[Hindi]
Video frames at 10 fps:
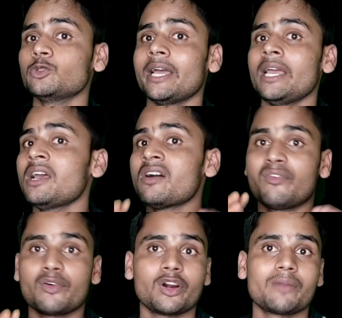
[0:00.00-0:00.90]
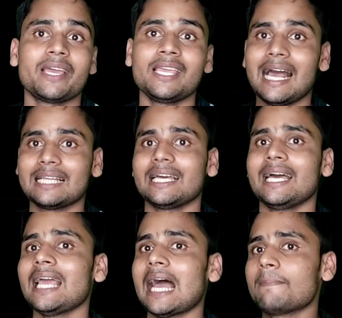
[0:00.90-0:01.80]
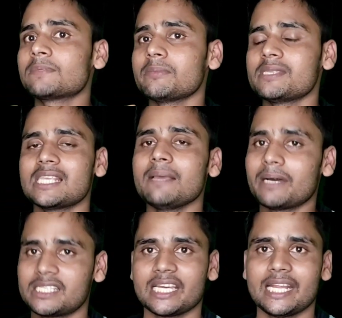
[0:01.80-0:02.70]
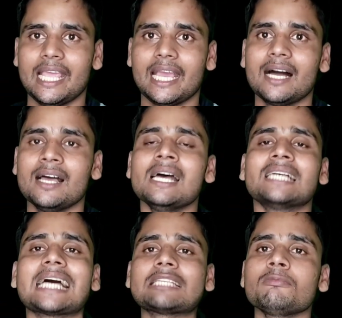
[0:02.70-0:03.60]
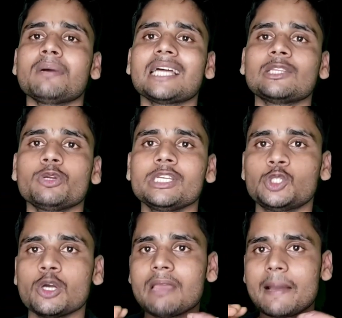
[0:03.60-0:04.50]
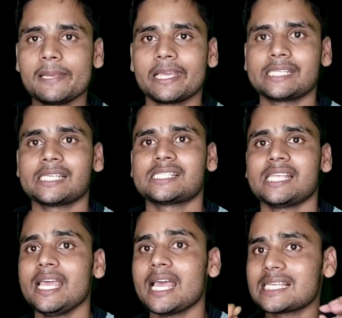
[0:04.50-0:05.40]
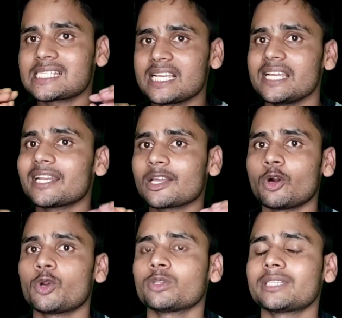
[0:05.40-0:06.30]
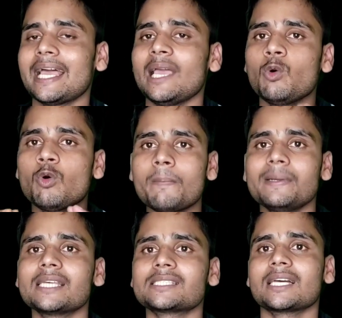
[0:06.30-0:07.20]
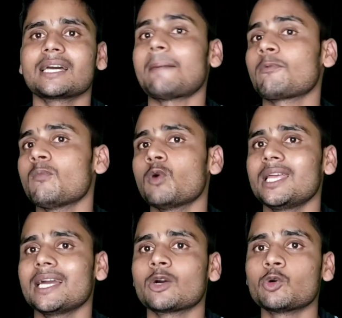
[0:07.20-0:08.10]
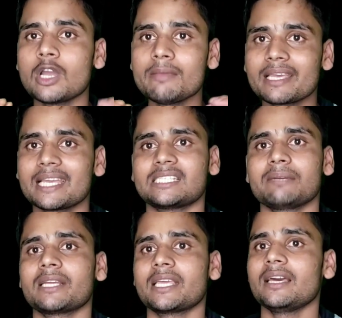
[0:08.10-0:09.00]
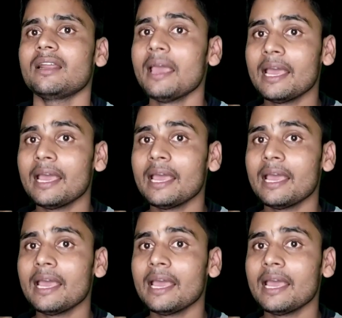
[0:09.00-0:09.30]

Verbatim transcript: जो है फ्रॉड में ही आता है आप सब इससे बच के रहिएगा साथ में बता दूं कि जो भी एप्लीकेशन से स्क्रीन रिकॉर्ड होता है वो एप्लीकेशन अगर आपको बोलेगा कोई भी कस्टमर केयर